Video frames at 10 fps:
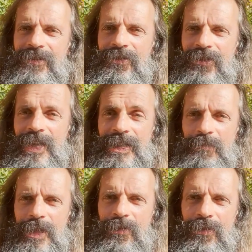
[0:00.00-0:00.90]
notre
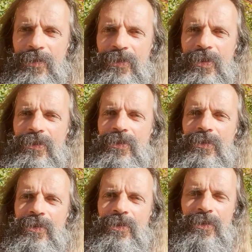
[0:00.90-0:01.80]
aspect de conscience
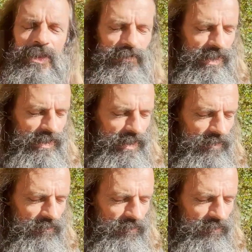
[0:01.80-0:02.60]
universelle.